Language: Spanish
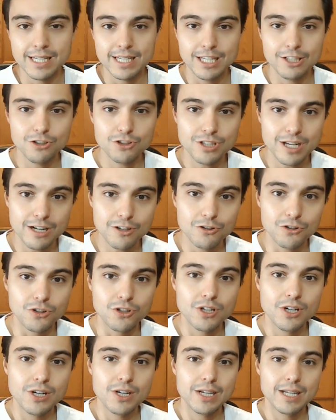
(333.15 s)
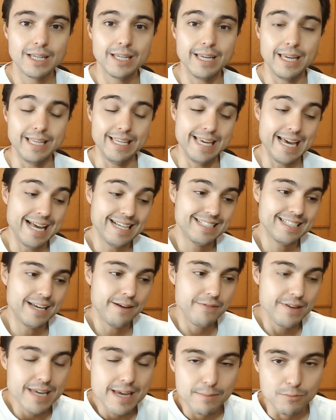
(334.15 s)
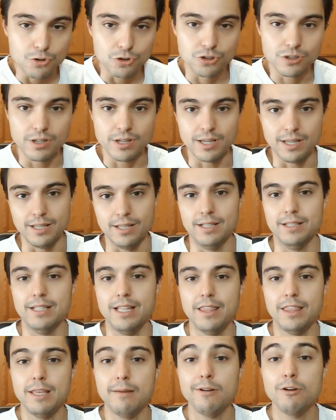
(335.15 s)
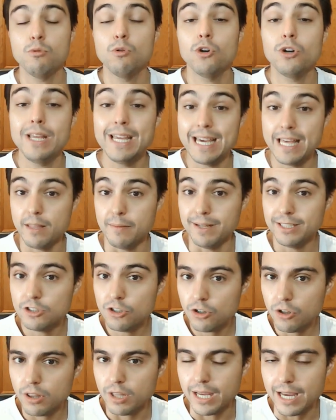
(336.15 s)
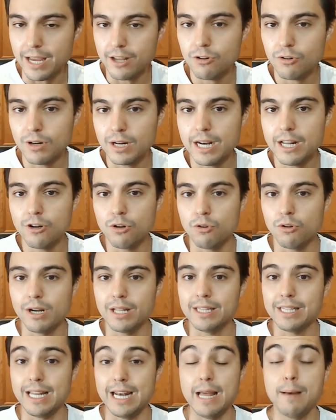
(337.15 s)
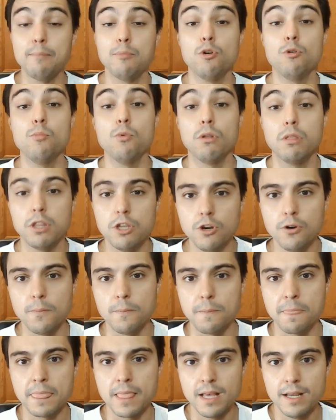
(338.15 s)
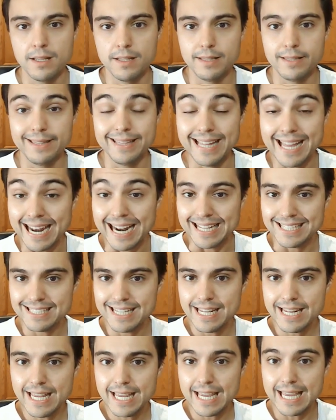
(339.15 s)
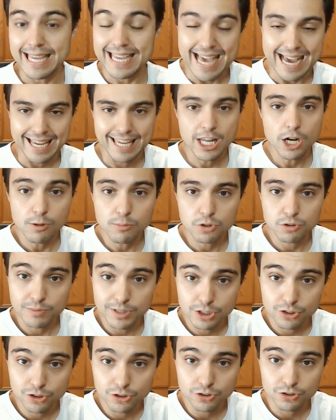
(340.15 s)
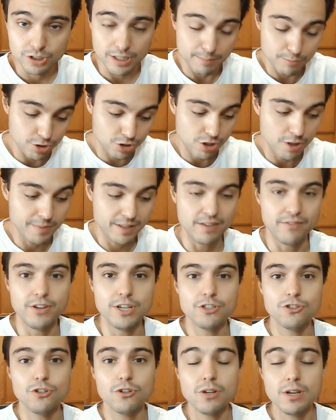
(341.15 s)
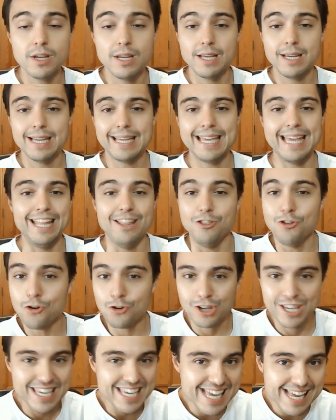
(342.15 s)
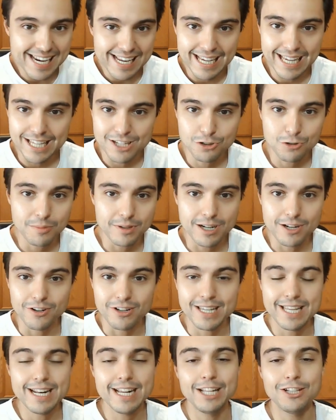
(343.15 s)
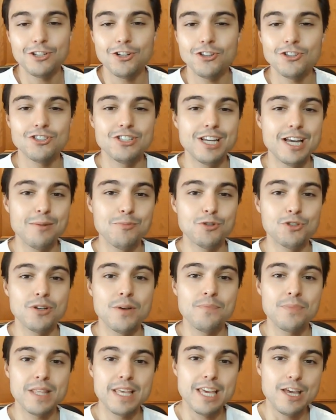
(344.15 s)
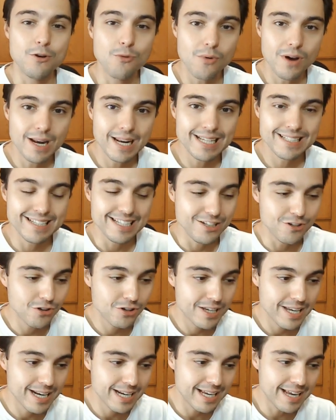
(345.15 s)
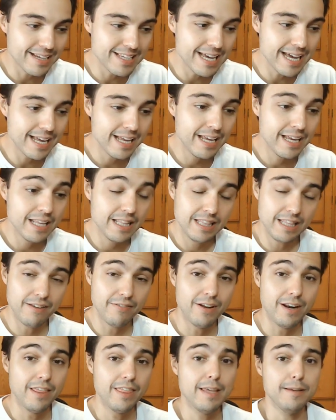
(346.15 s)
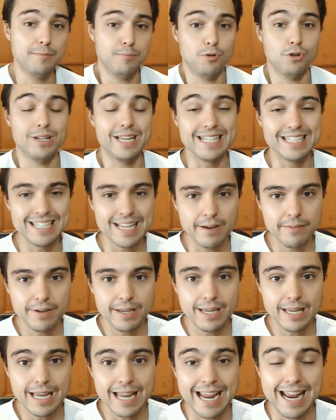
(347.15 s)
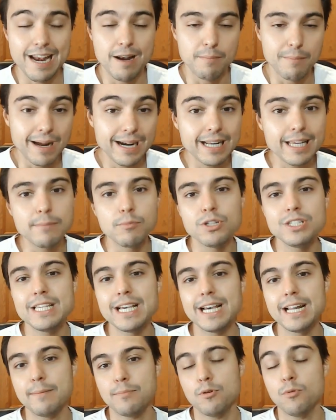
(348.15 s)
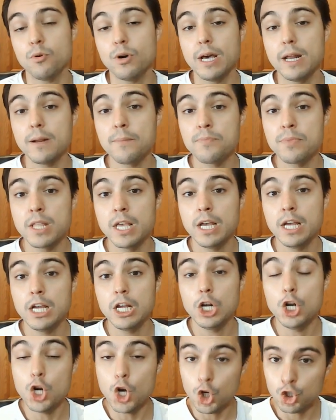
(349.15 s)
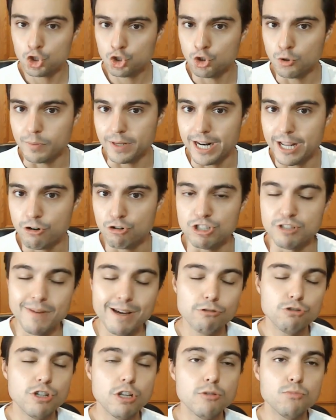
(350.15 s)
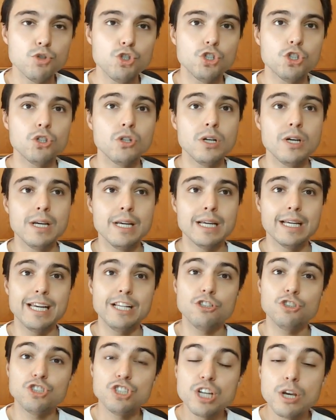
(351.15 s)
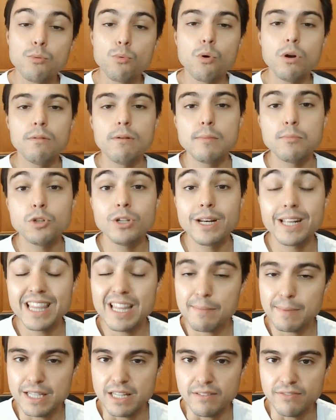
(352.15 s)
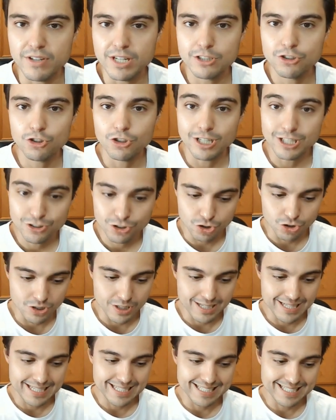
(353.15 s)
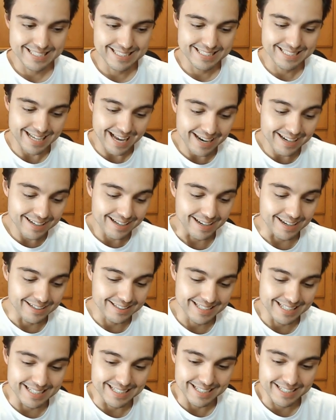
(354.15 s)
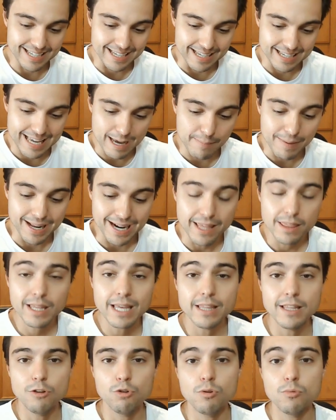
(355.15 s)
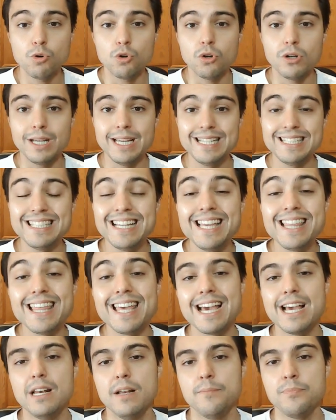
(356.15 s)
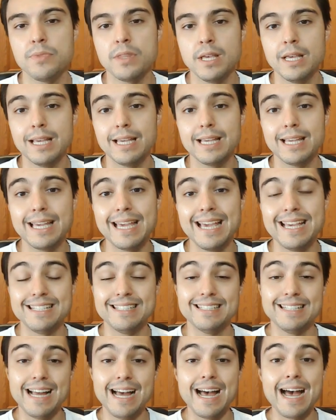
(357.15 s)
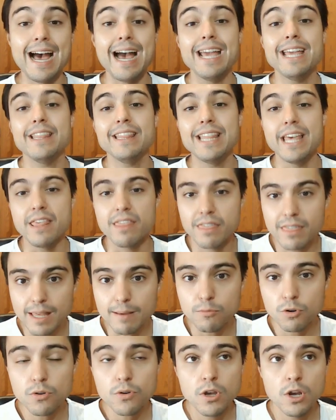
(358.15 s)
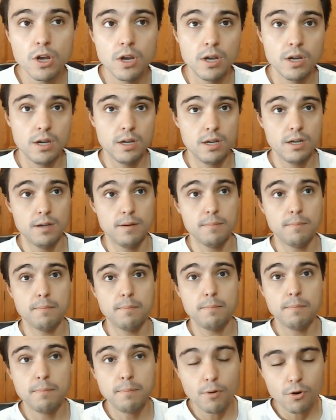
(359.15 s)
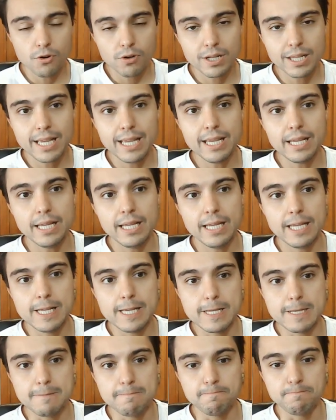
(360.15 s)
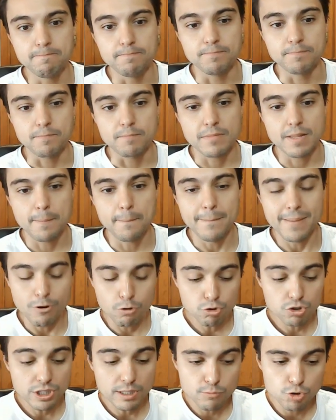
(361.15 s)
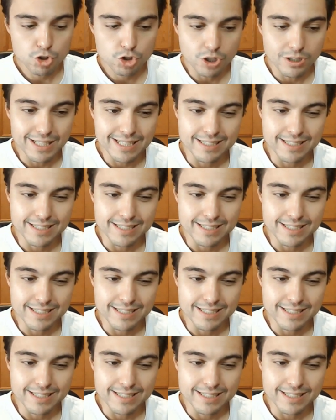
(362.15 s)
Esto es algo que ya sabíamos de, de Civil War y que además nos dejaron claro durante la promoción de la serie y aquí lo hemos visto, se ha puesto de manifiesto que no quiere que haya superhéroes, quiere que todos seamos iguales y no quiere que haya diferencias porque sabe el mal que pueden llegar a provocar los superhéroes. Me ha gustado mucho que esto se vuelva a poner de manifiesto, que esto salga, que, aparezca de nuevo ese ideal que está ahí de Cemo, porque em, me gusta mucho el